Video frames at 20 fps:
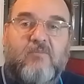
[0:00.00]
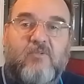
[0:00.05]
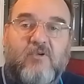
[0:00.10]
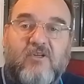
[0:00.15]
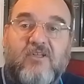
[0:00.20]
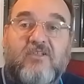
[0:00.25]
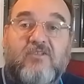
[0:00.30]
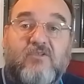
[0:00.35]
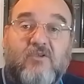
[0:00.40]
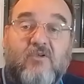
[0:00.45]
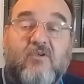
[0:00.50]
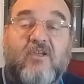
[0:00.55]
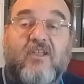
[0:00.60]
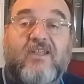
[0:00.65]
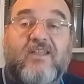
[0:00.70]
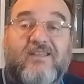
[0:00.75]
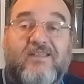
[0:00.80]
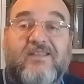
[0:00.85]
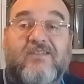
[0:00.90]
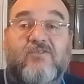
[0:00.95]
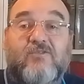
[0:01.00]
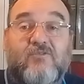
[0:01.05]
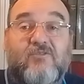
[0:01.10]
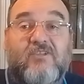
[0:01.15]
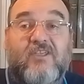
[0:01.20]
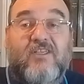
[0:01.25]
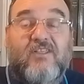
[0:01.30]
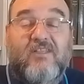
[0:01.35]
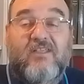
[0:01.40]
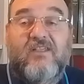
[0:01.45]
Por eso es que
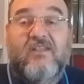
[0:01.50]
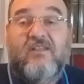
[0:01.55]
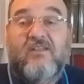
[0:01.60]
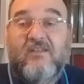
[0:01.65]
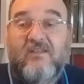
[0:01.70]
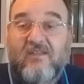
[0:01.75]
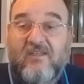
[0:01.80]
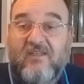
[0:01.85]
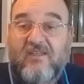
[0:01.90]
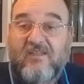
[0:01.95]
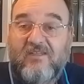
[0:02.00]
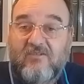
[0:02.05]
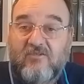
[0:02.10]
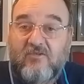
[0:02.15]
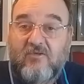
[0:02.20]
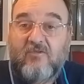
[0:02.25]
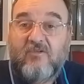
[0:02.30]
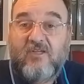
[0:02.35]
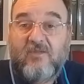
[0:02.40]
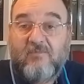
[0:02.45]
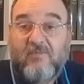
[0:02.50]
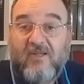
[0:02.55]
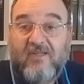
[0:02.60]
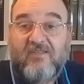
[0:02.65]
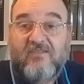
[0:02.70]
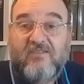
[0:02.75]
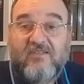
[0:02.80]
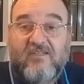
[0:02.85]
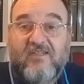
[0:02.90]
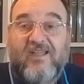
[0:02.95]
sucede eso que
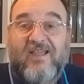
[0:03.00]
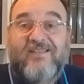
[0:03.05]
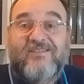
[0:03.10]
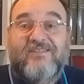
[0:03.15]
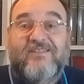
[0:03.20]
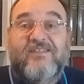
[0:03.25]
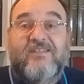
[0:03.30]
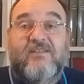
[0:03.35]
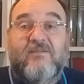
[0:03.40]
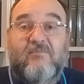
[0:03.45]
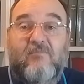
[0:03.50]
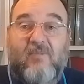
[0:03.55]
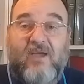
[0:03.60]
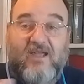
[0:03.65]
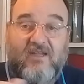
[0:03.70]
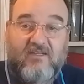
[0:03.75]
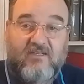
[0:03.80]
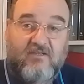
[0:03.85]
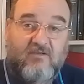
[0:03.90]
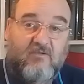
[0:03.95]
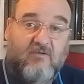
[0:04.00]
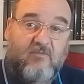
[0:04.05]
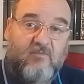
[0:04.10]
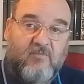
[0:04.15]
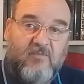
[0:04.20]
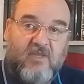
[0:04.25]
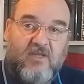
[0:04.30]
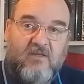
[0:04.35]
parece casi mágico.